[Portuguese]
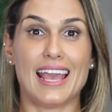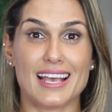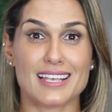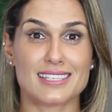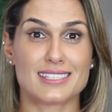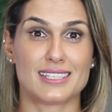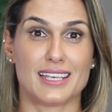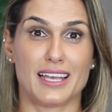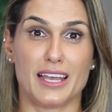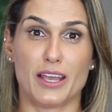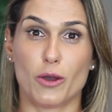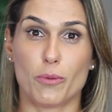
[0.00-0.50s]

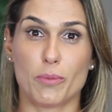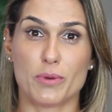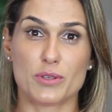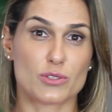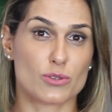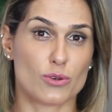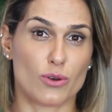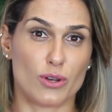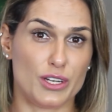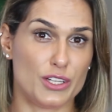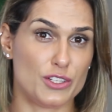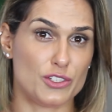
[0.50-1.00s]
Essa é
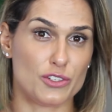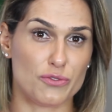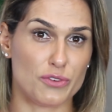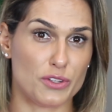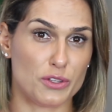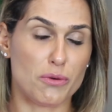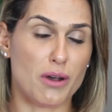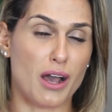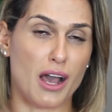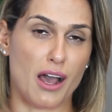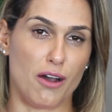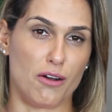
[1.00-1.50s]
uma escolha
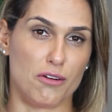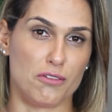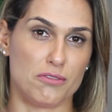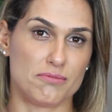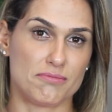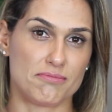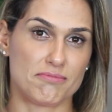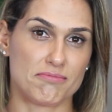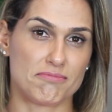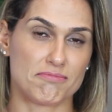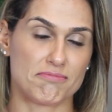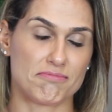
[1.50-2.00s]

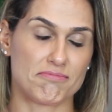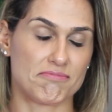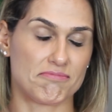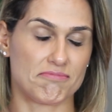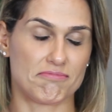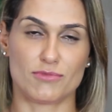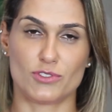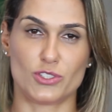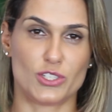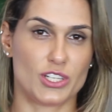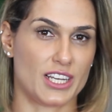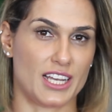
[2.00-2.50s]
individual
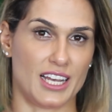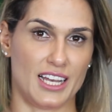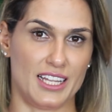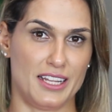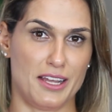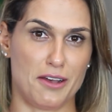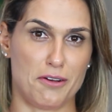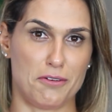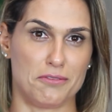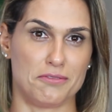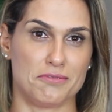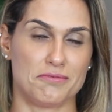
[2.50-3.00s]
de
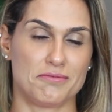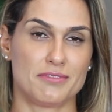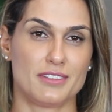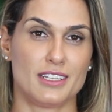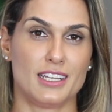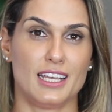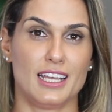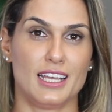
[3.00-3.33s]
cada um.